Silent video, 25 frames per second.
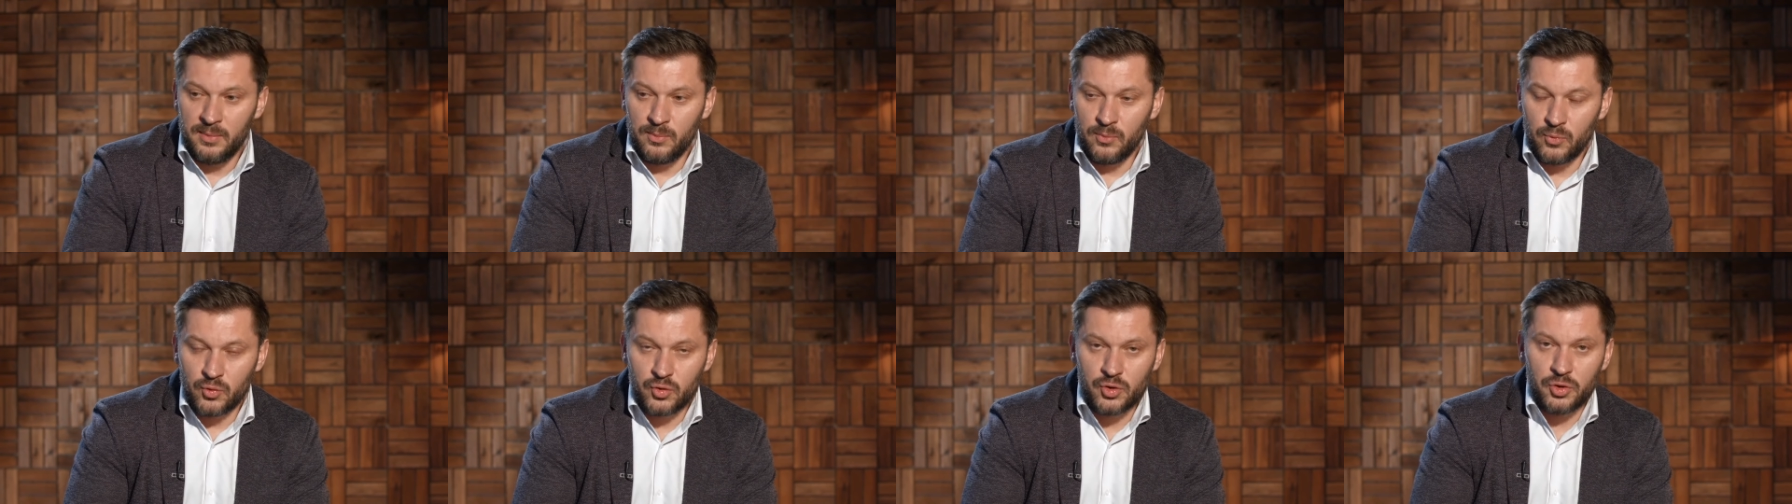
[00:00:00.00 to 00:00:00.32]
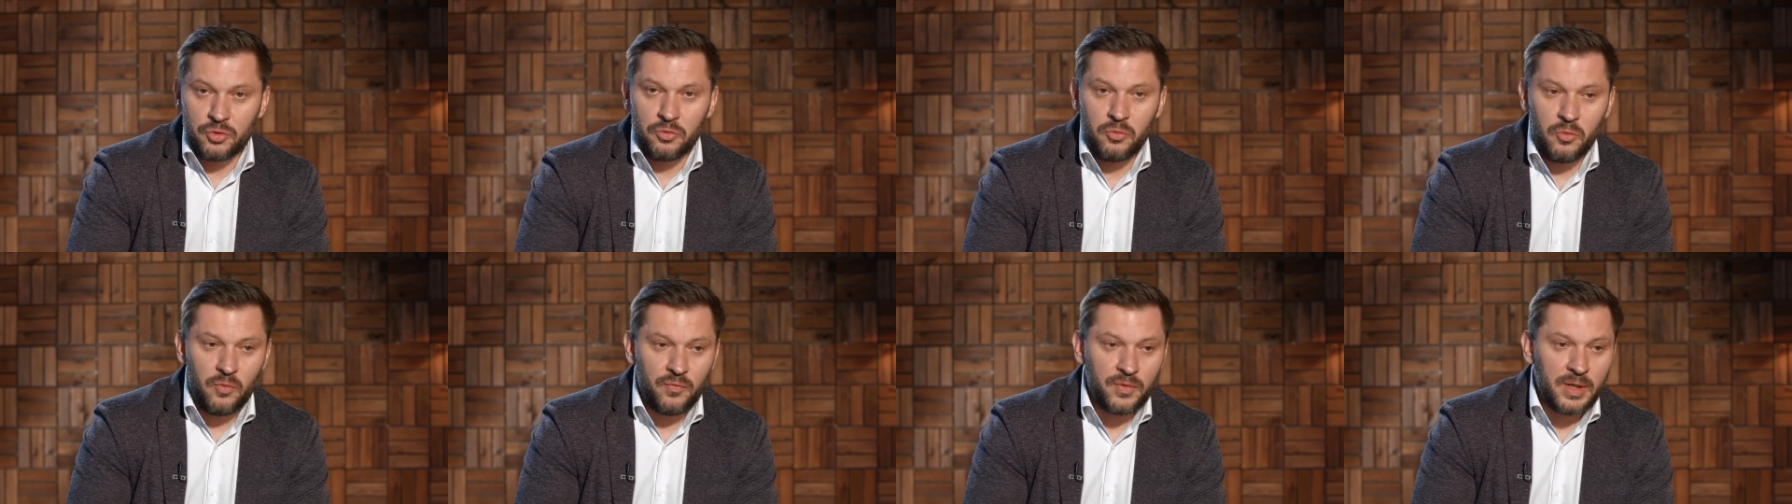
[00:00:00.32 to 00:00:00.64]

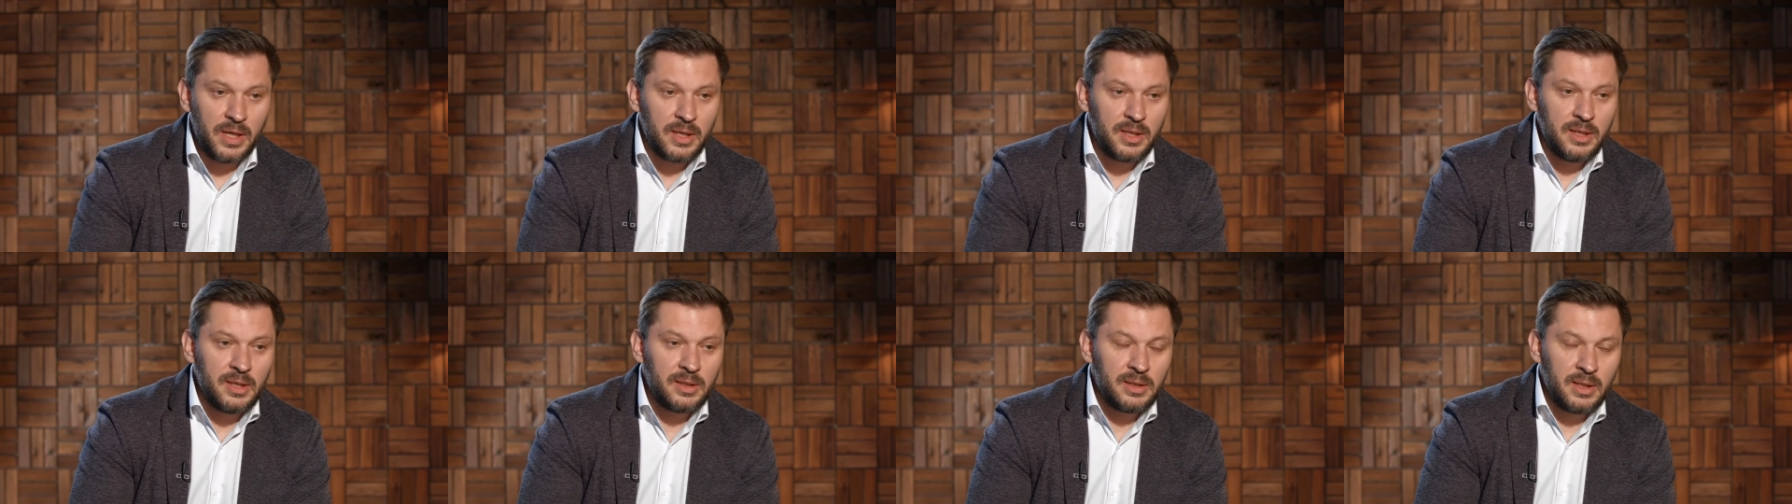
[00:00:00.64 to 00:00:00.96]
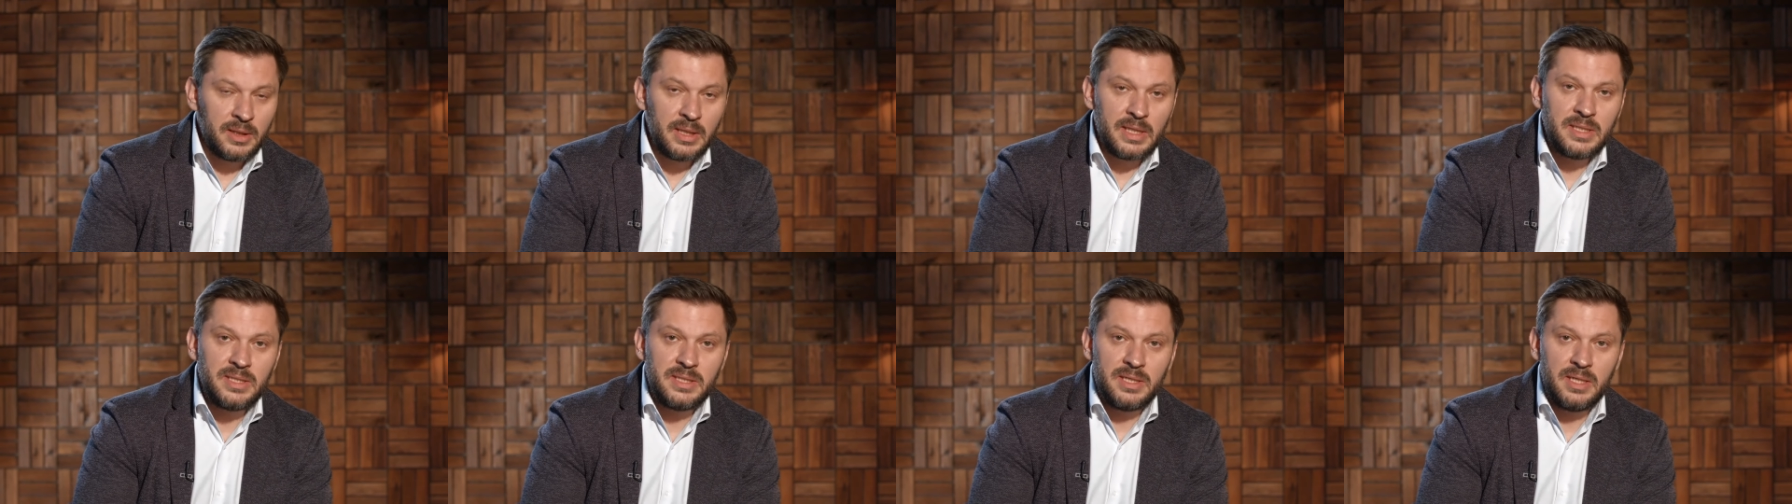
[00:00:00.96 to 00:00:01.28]
мужиков,
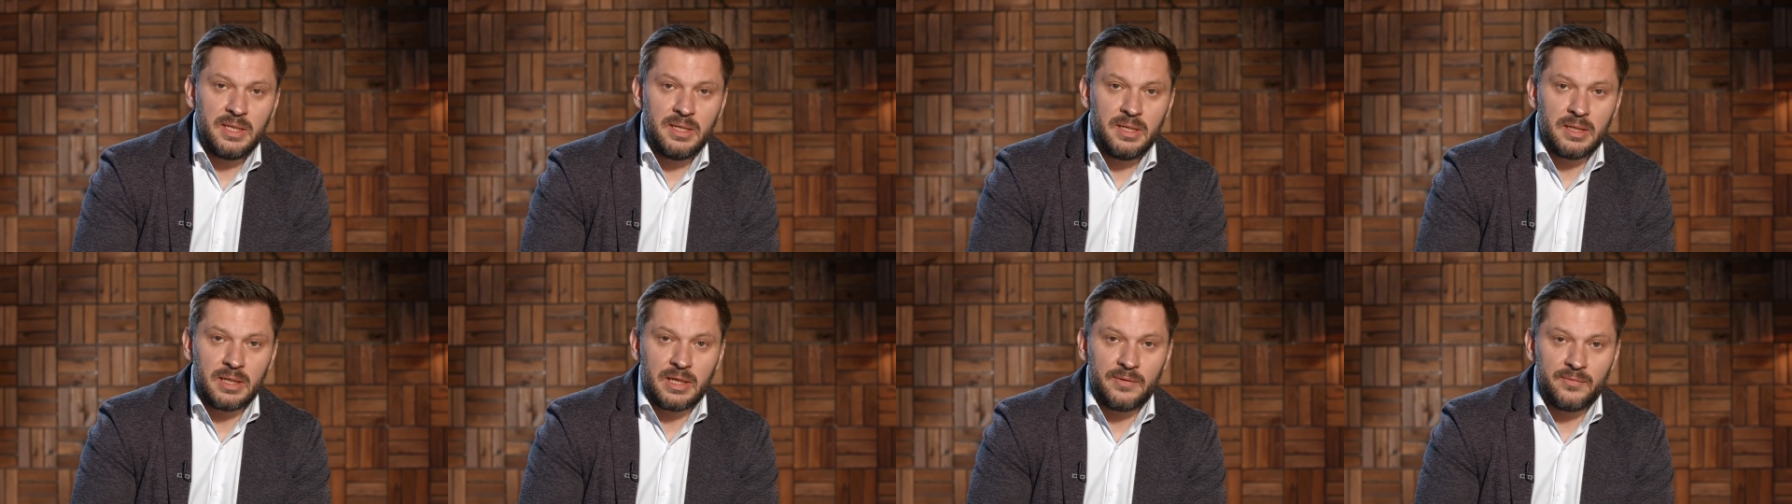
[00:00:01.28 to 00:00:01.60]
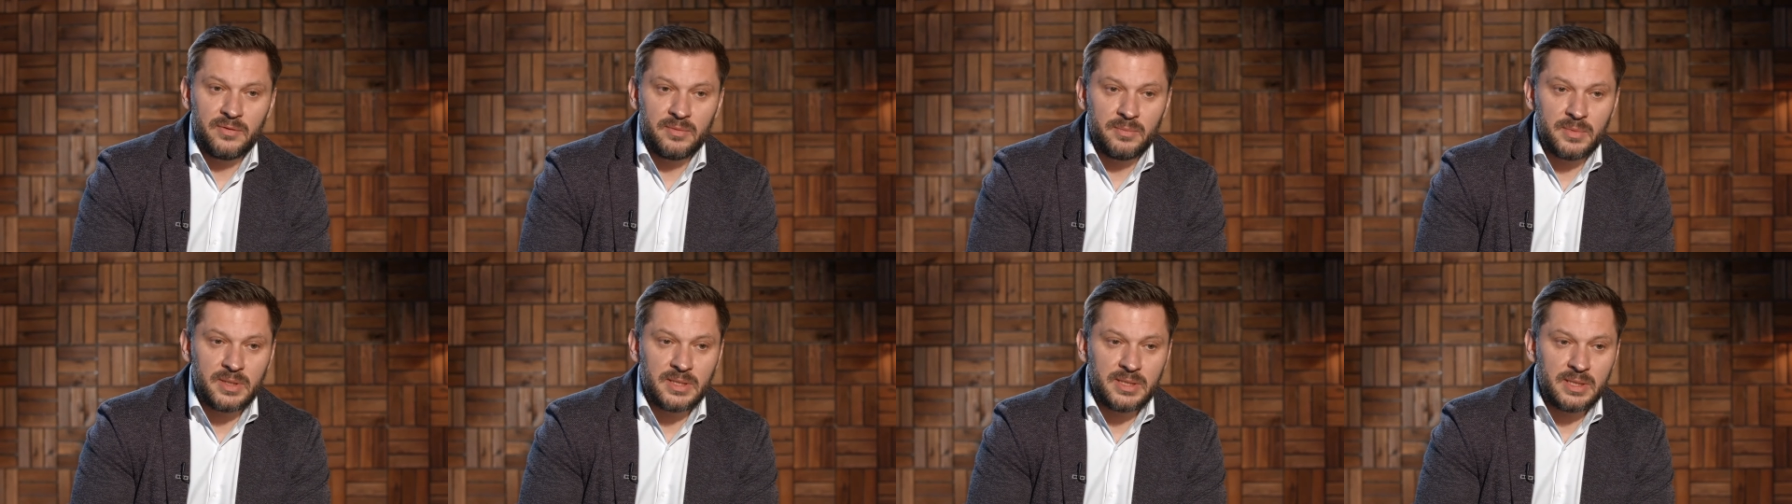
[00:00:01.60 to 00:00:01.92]
каких-то
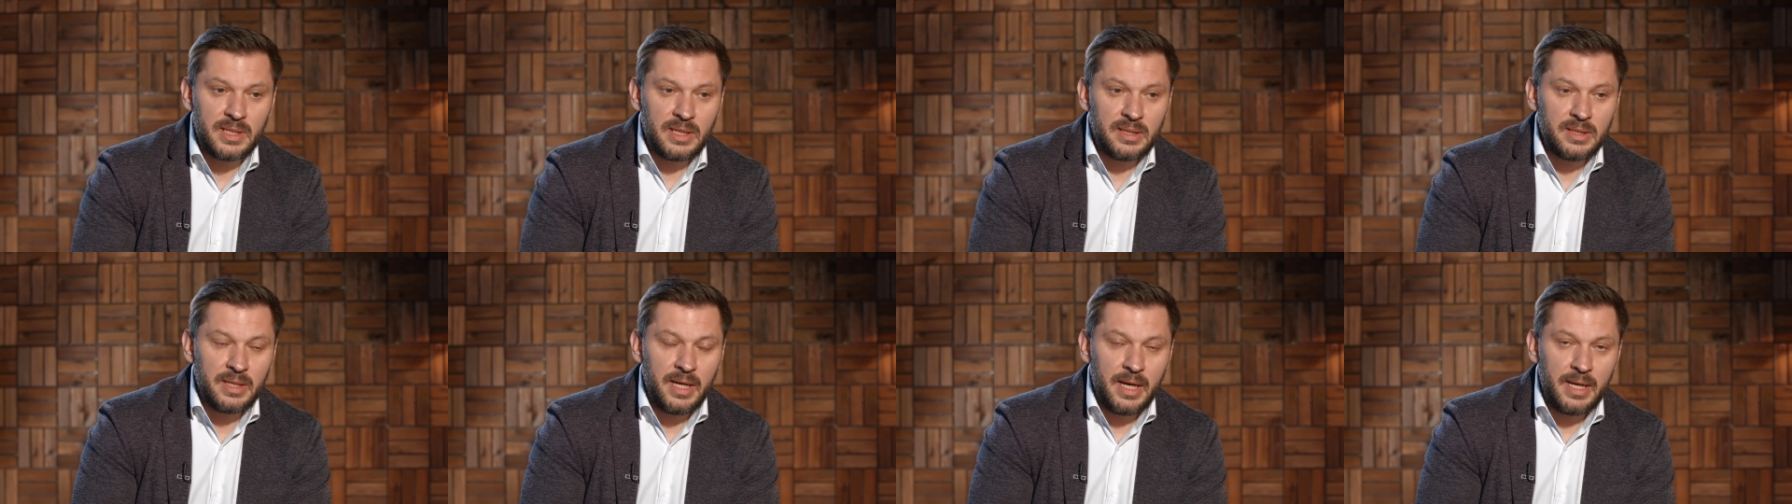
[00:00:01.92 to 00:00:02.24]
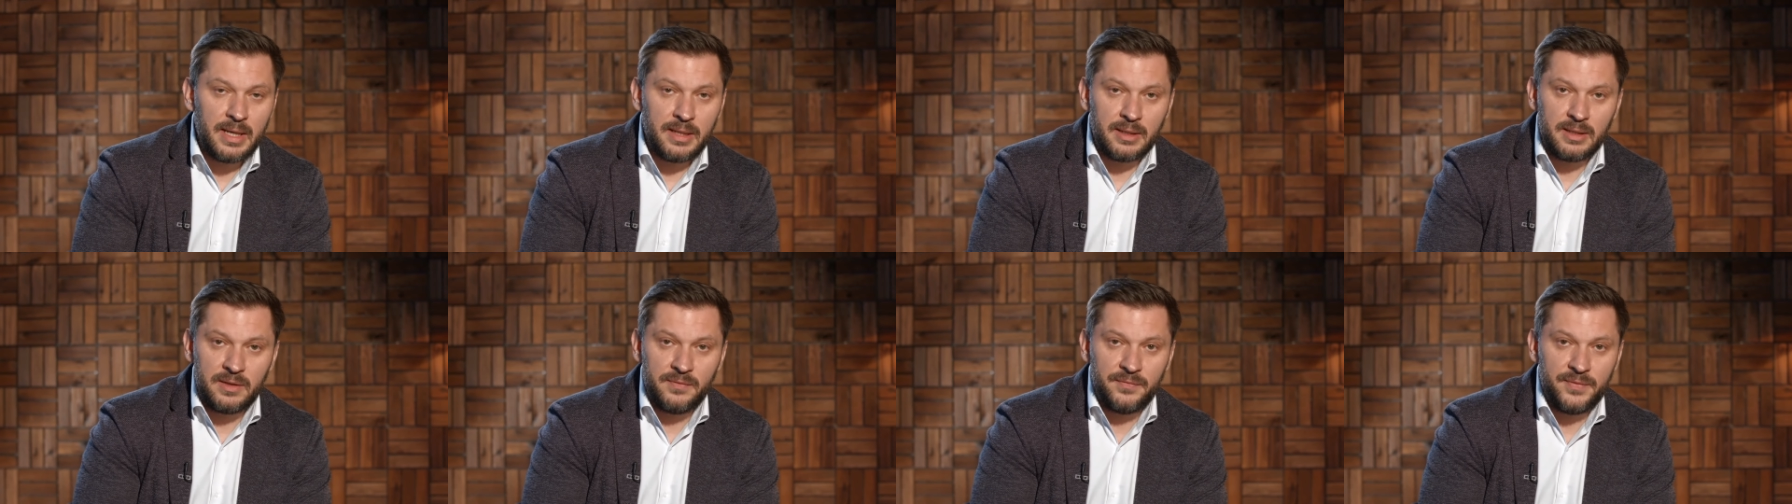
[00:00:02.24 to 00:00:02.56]
насильников
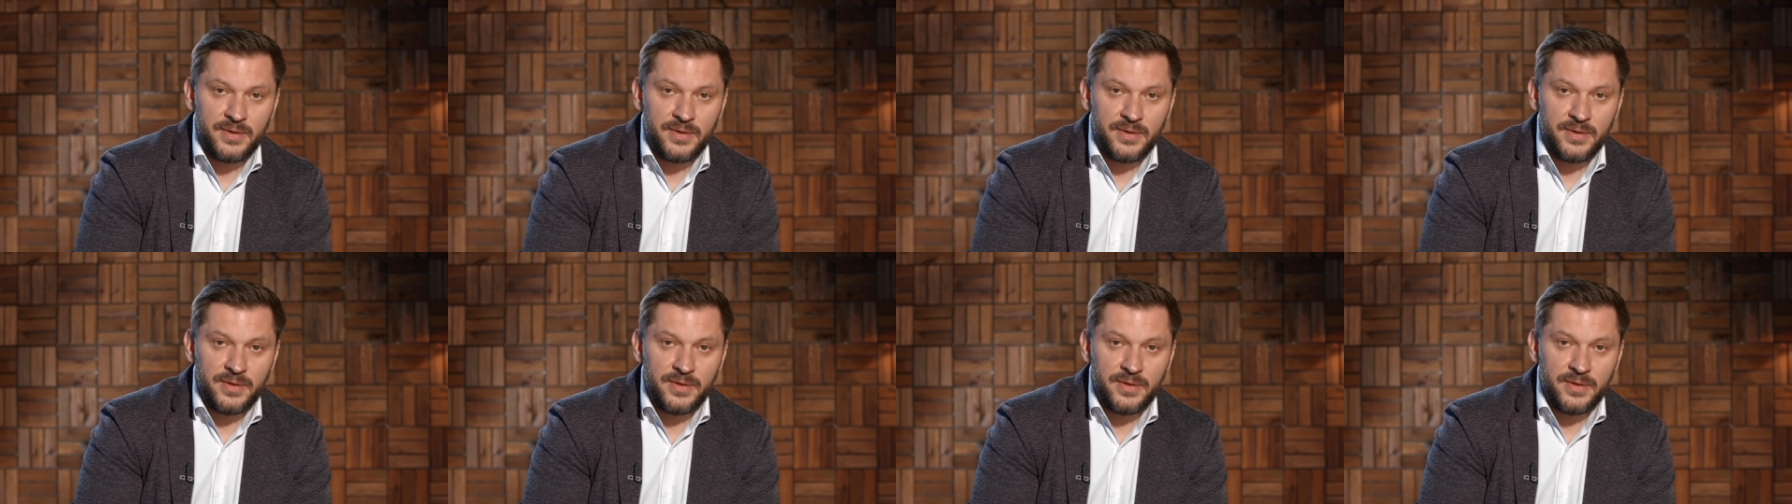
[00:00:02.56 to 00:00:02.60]
эмоциональных